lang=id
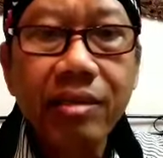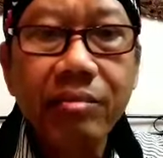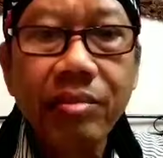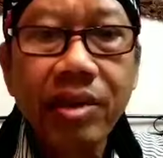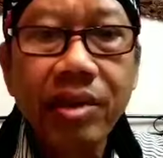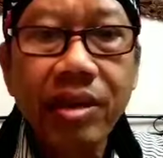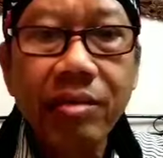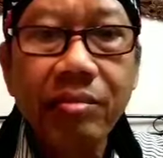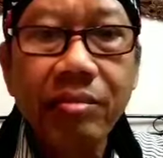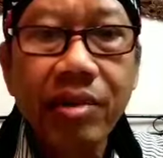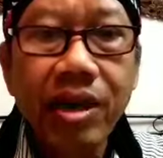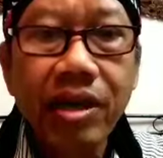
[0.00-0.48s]

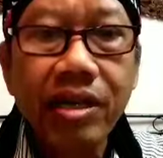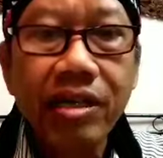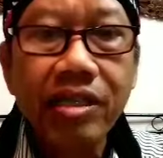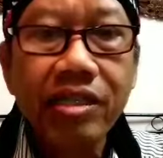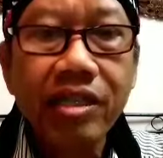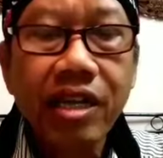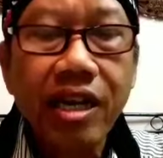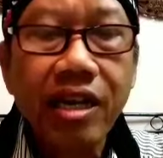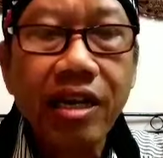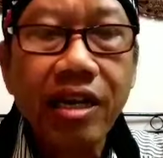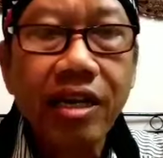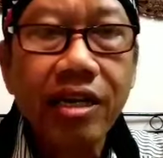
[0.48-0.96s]
memang
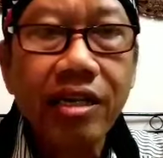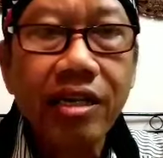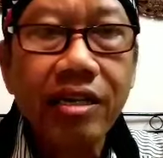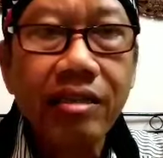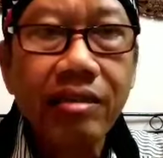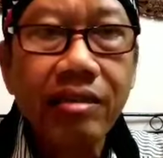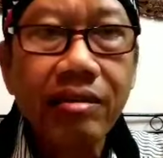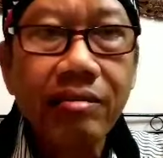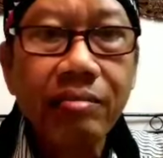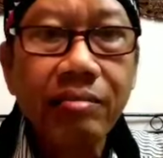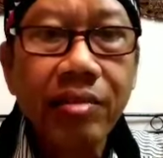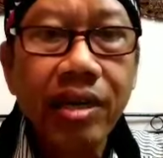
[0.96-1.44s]

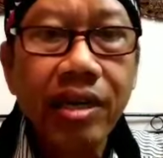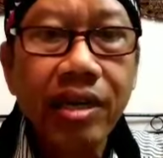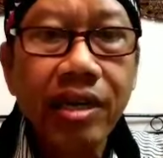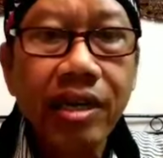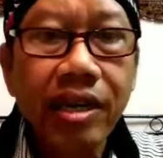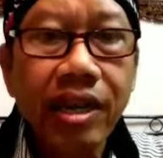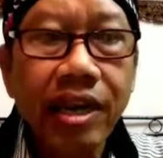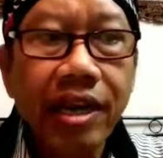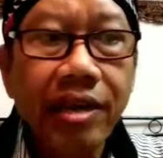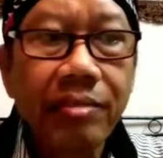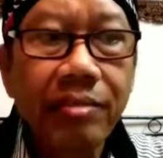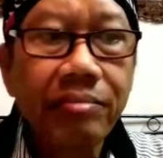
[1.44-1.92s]
saling
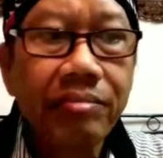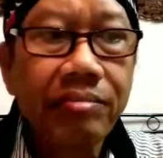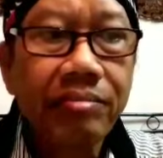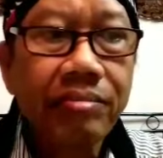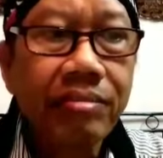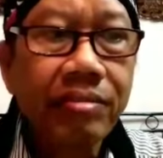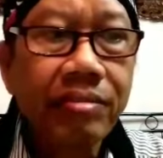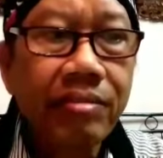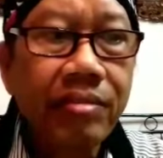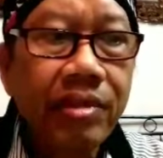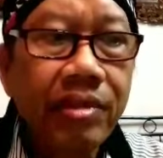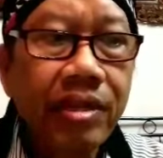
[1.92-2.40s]

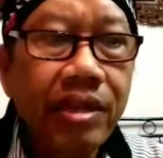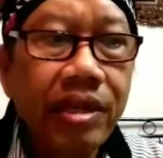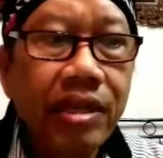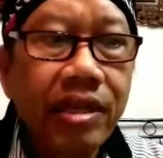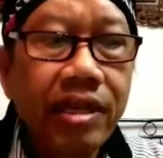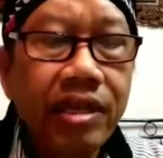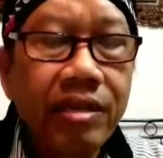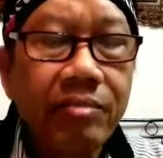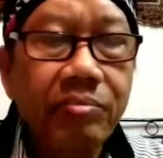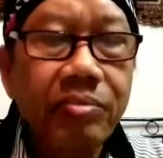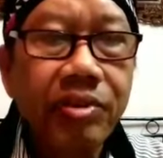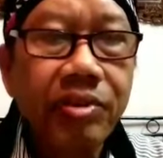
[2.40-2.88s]
mengklaim
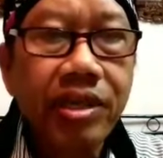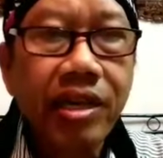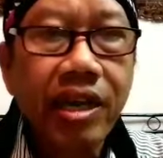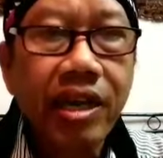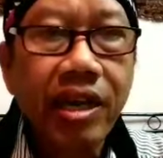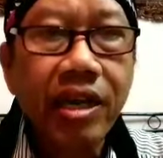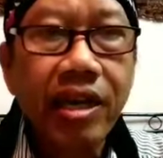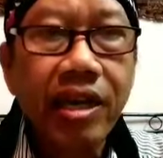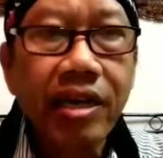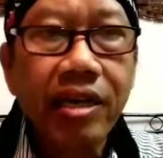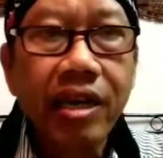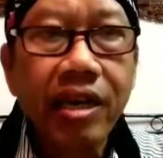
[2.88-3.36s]

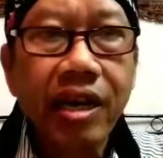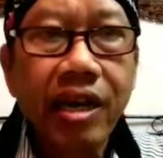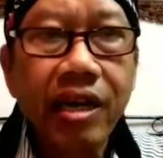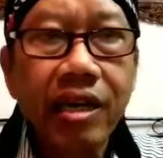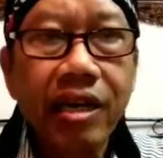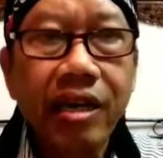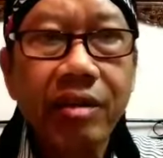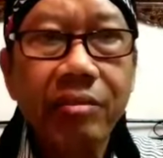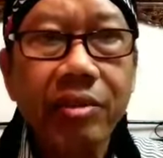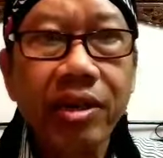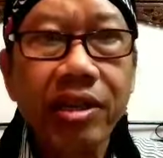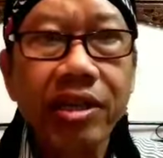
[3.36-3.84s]
kebenaran
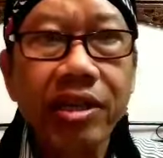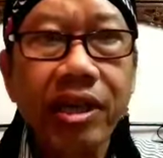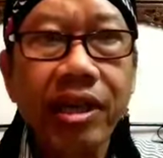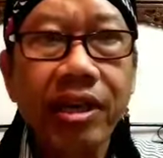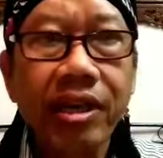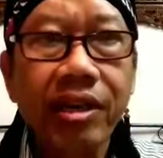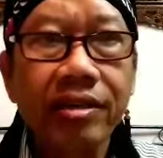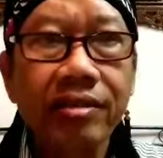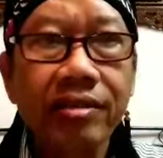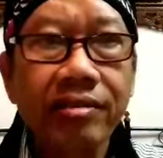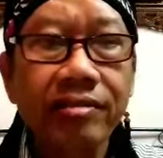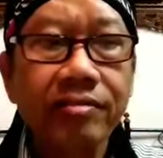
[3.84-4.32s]

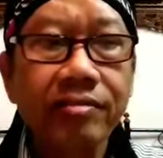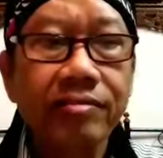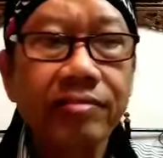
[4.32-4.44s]
agamanya.